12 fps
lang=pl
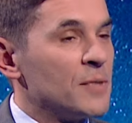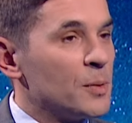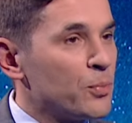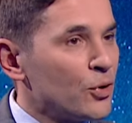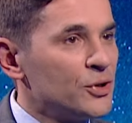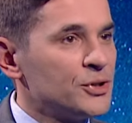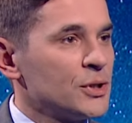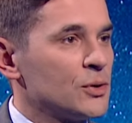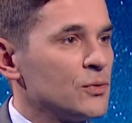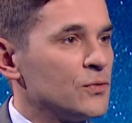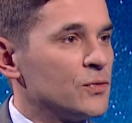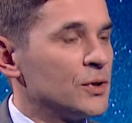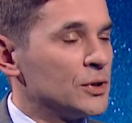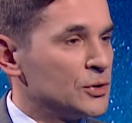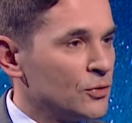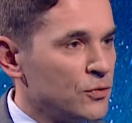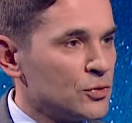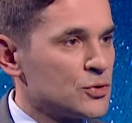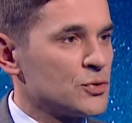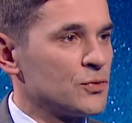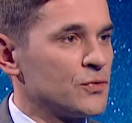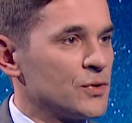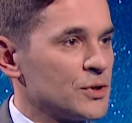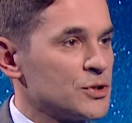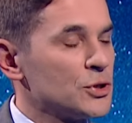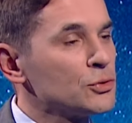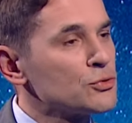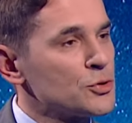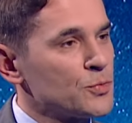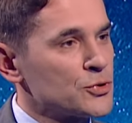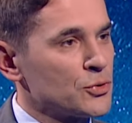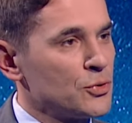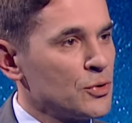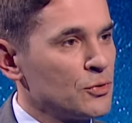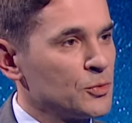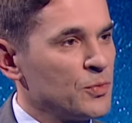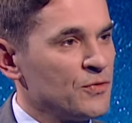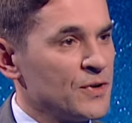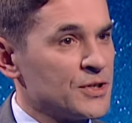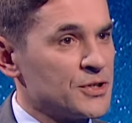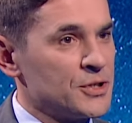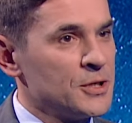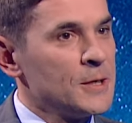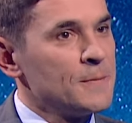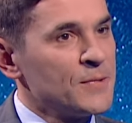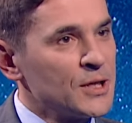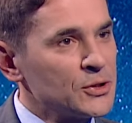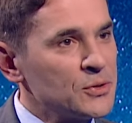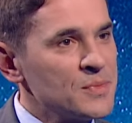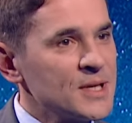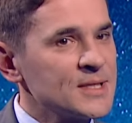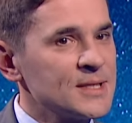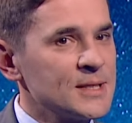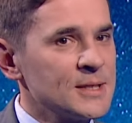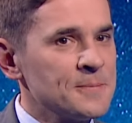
polityków, dowódców, ci, którzy poszukują odpowiedzi. Natomiast